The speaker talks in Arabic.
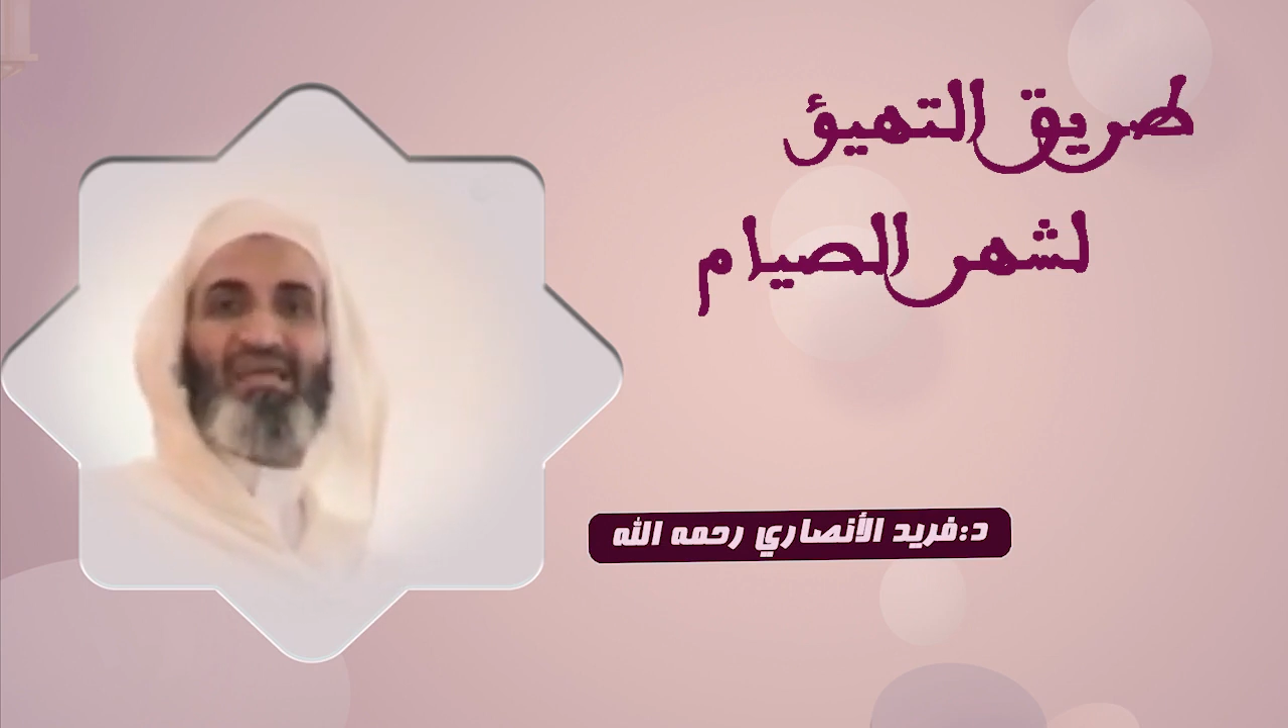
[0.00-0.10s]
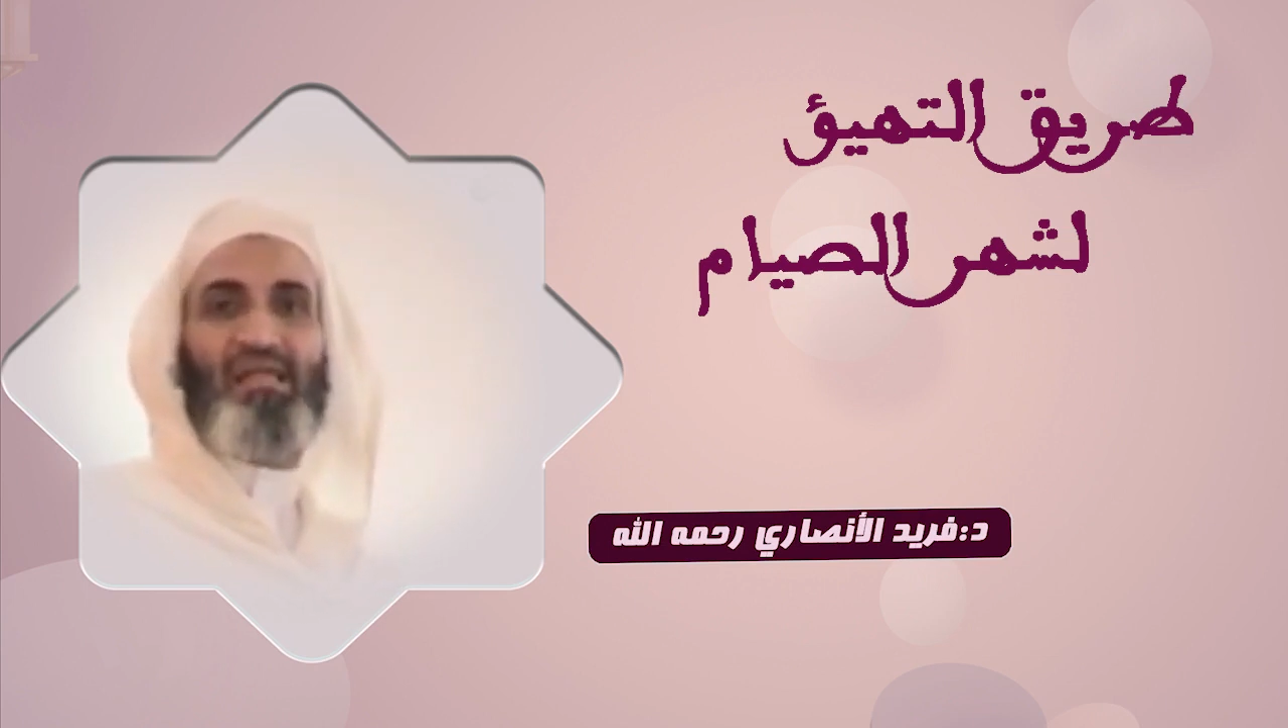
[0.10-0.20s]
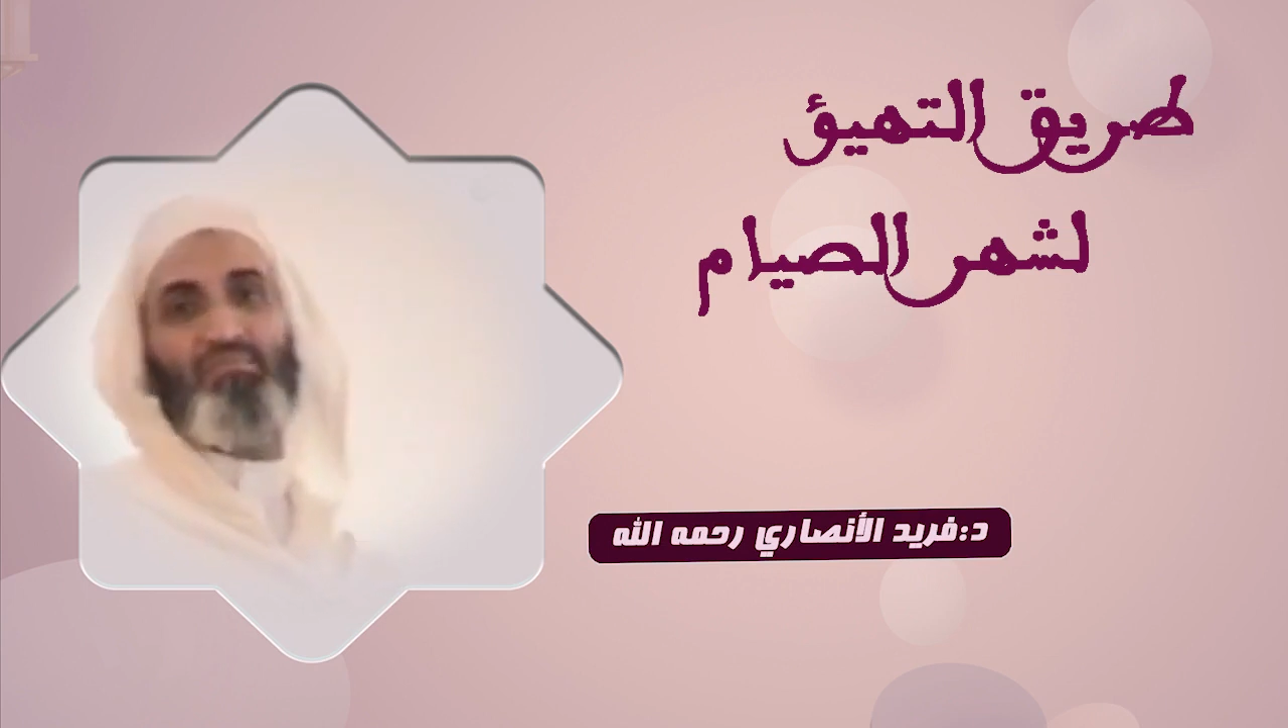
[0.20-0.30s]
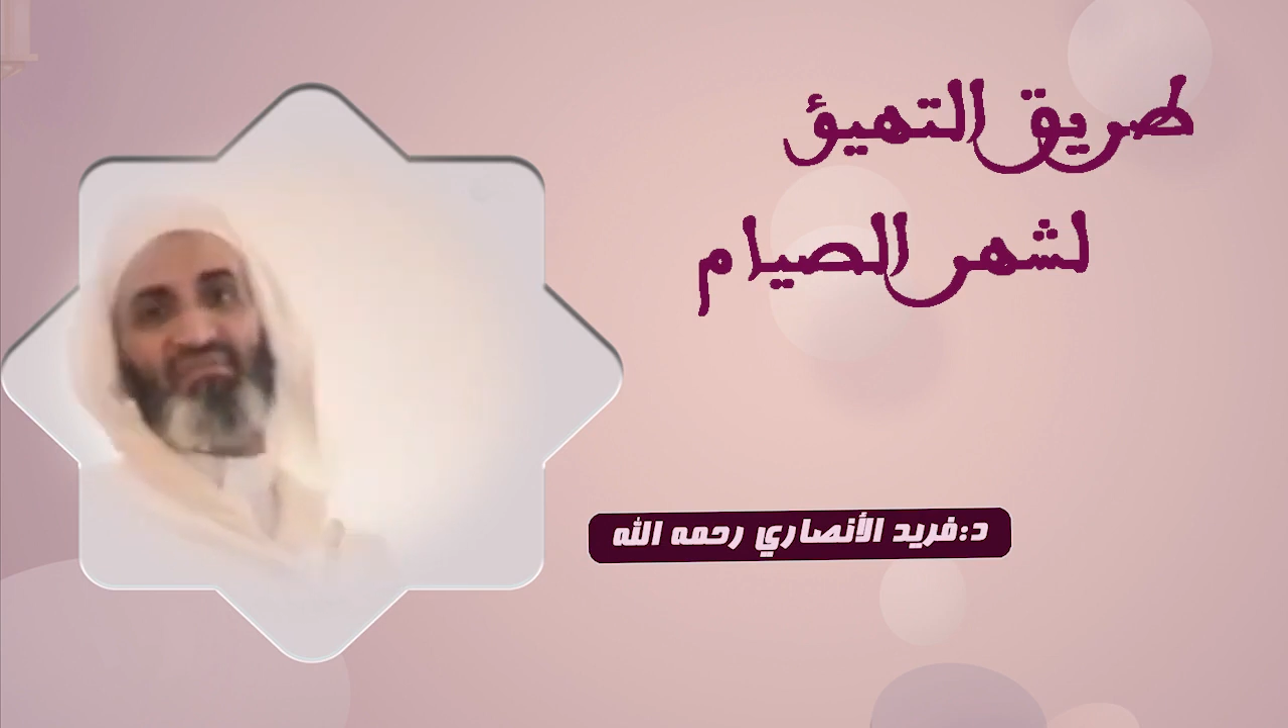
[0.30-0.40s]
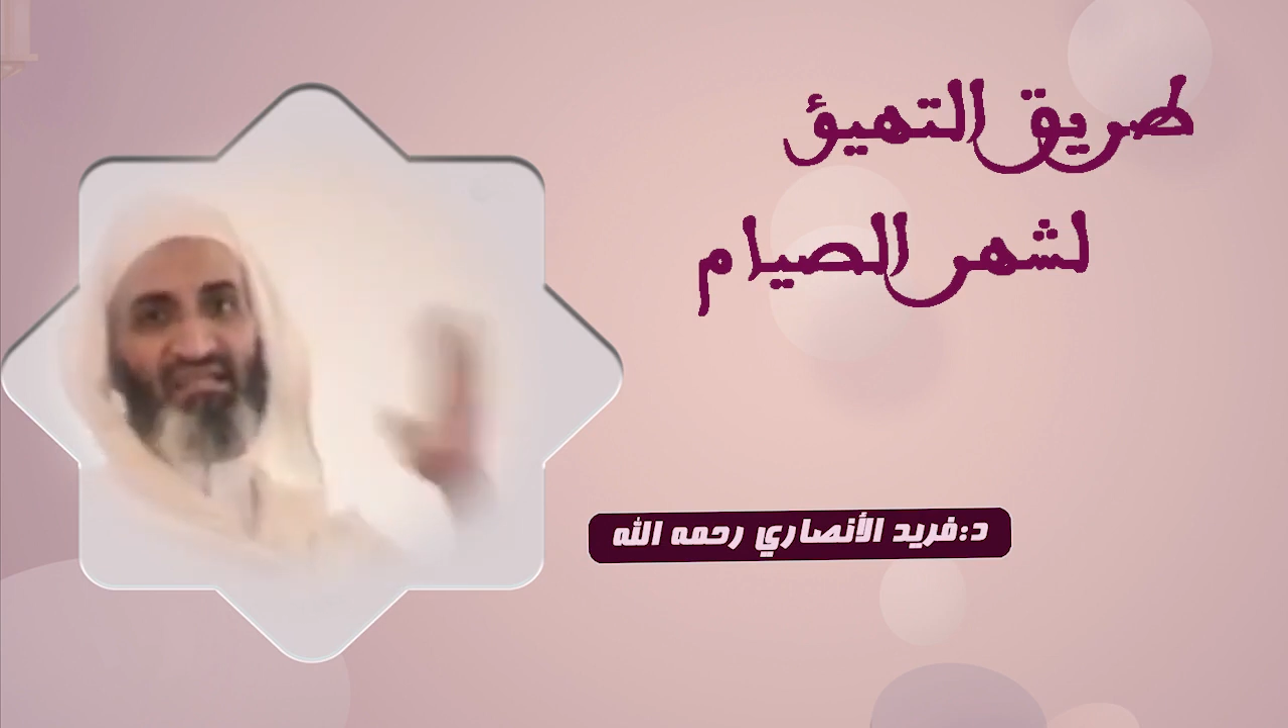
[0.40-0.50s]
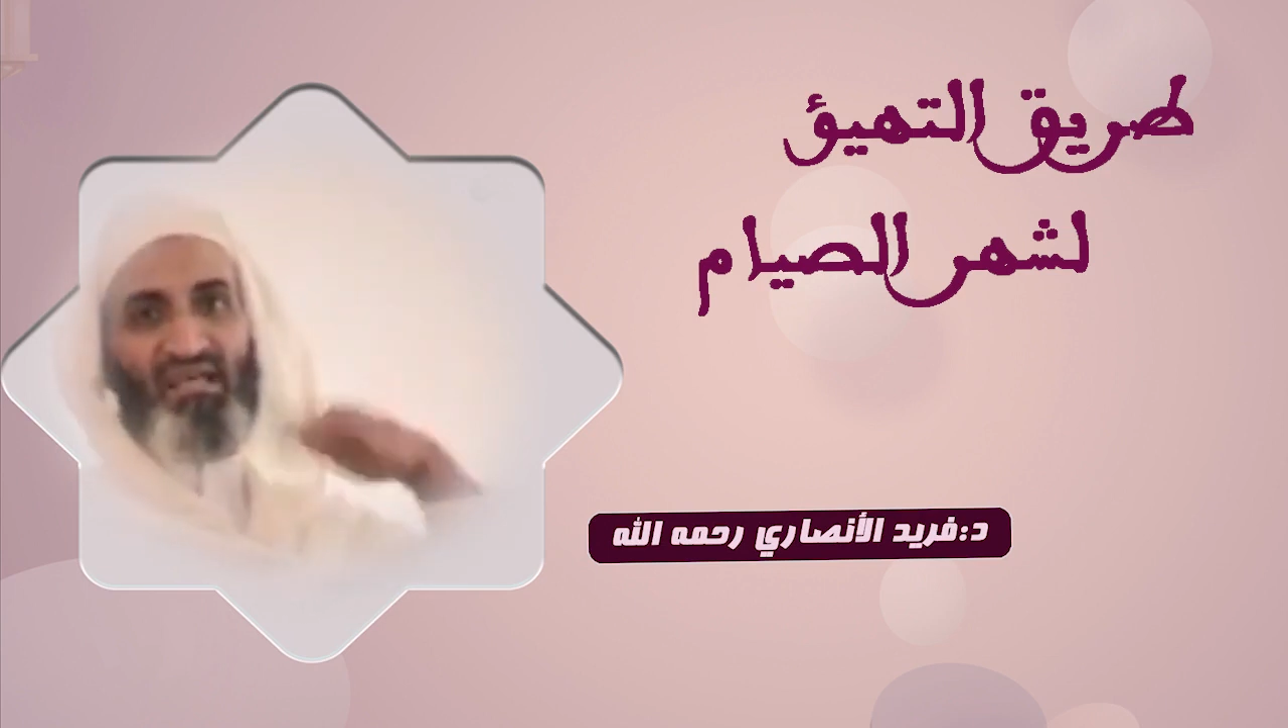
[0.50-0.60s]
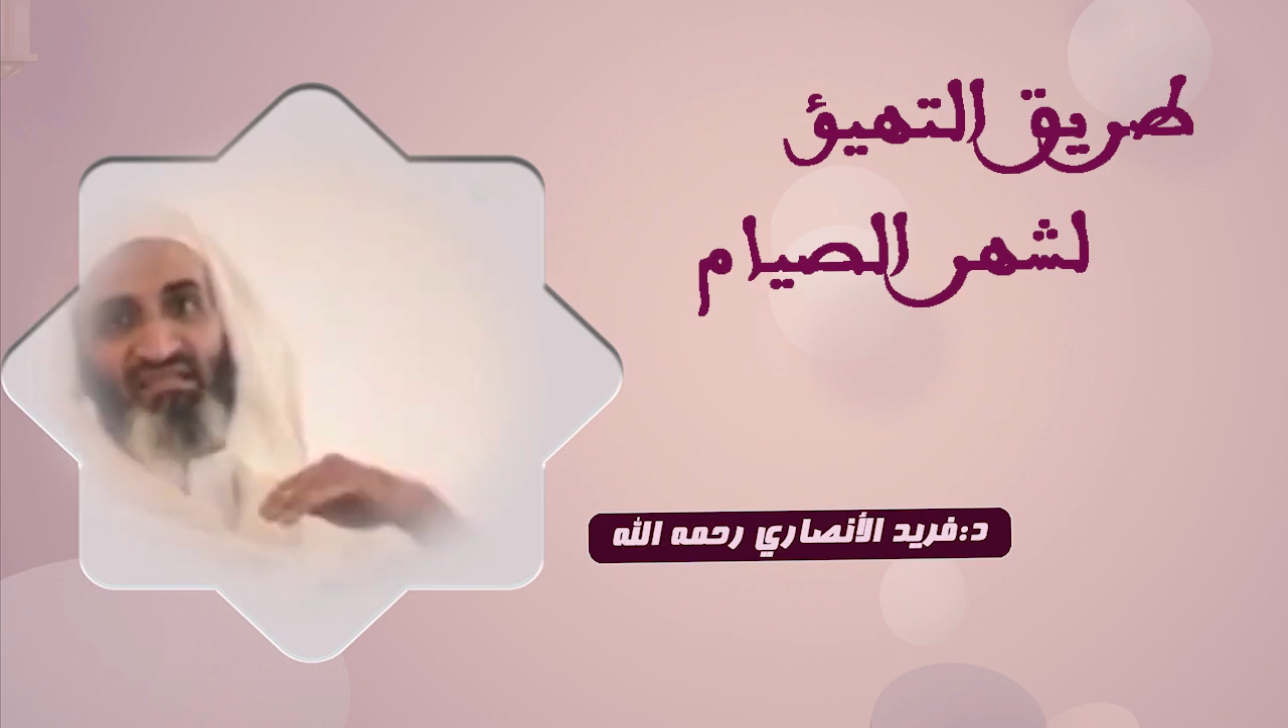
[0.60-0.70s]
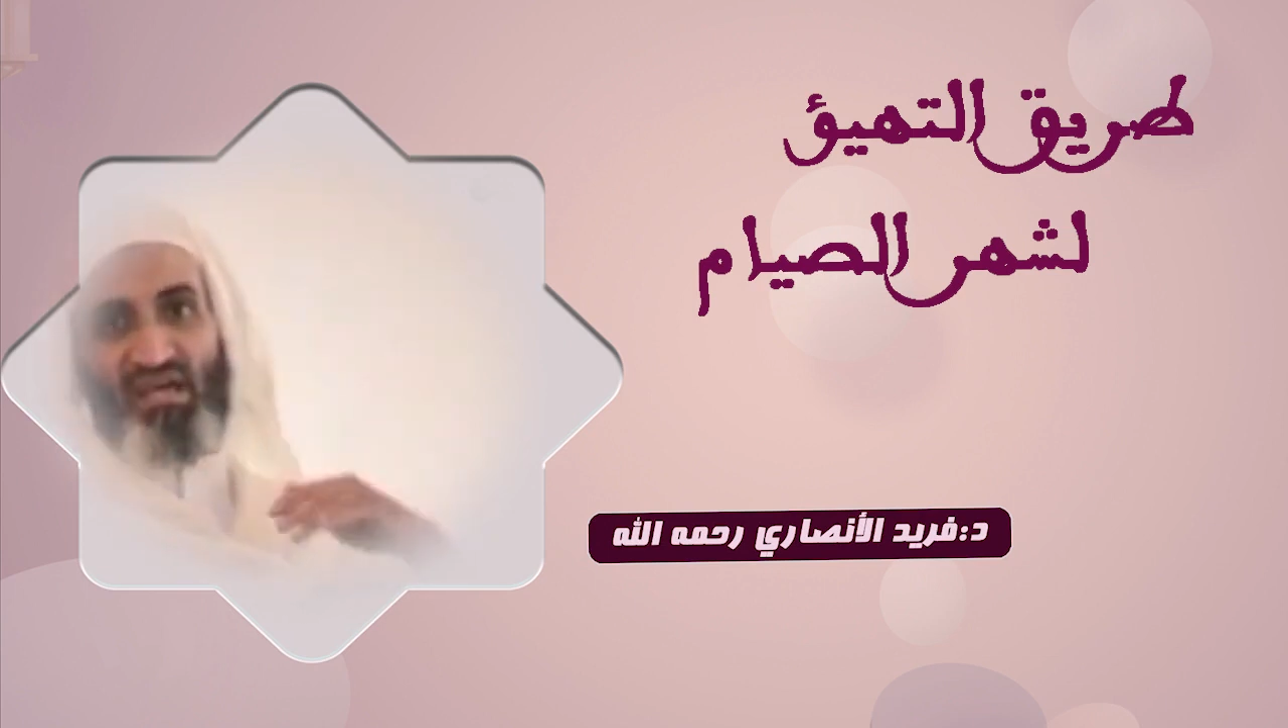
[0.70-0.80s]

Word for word: ديال المدينه